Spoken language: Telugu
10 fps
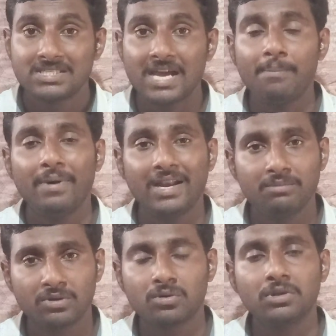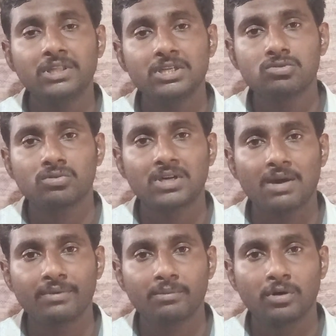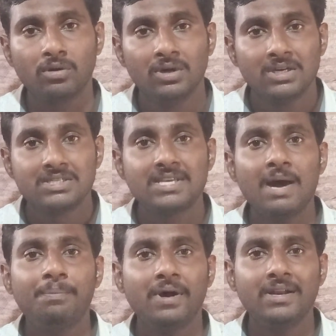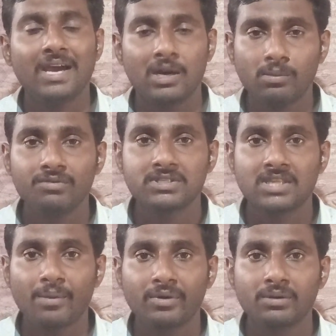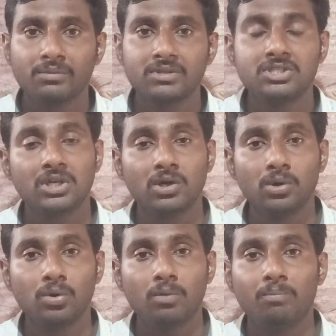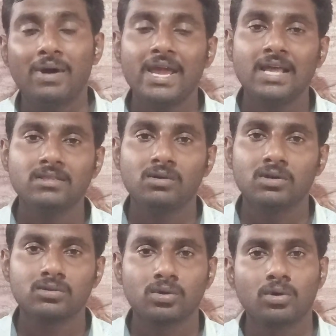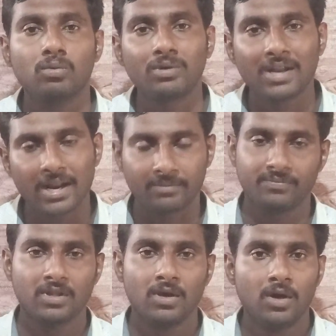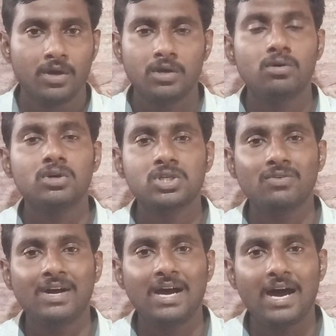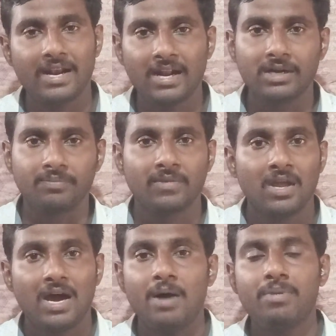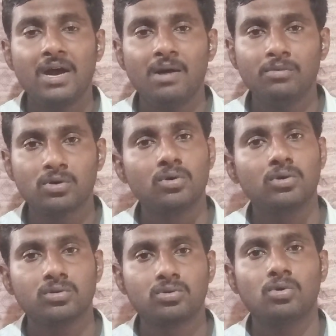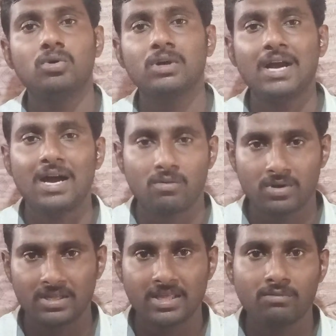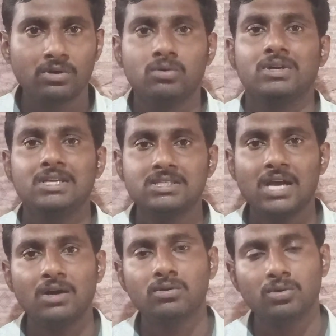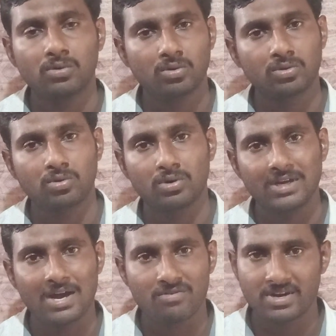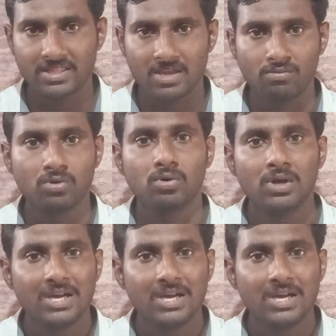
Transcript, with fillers: శాపాన్ని మేము కొరతీర్చుకుంటామేమో శాపాన్ని అనుభవిస్తామేమో జనులు భయాందోళనతో ఉన్నారు యహోష్వా అన్నాడు అబ్రహాముకు తోడుగా ఉన్న దేవుడు ఇసాకుకు తోడుగా ఉన్న దేవుడు